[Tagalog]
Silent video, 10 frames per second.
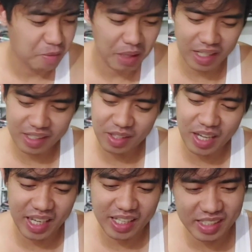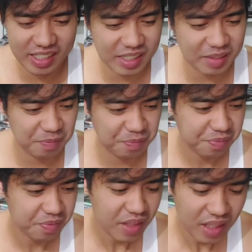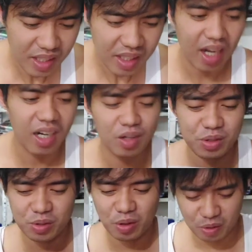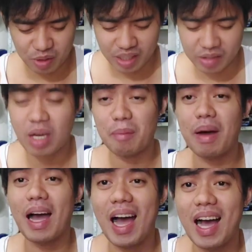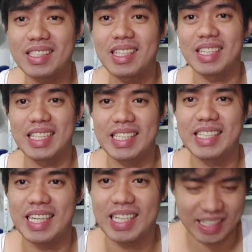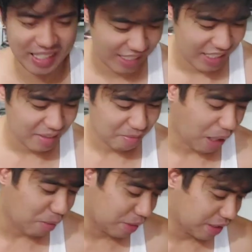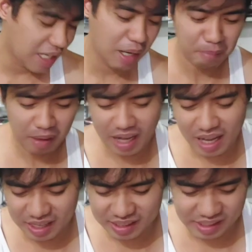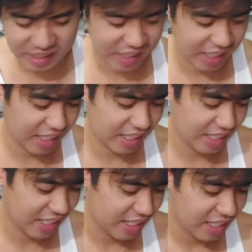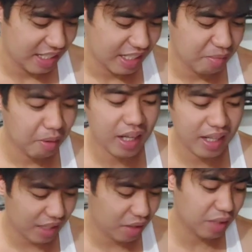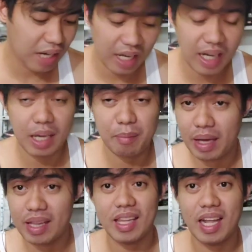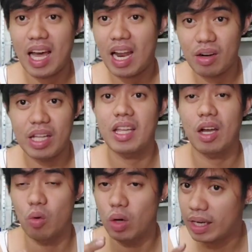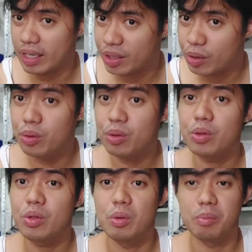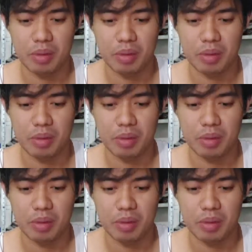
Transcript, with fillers: Bali ito guys, ang nagustuhan ko nito, napakaangas ng dating niya. Promise, napakaangas ng dating. Maganda to talagang event na lalo na tag-ulan ngayon,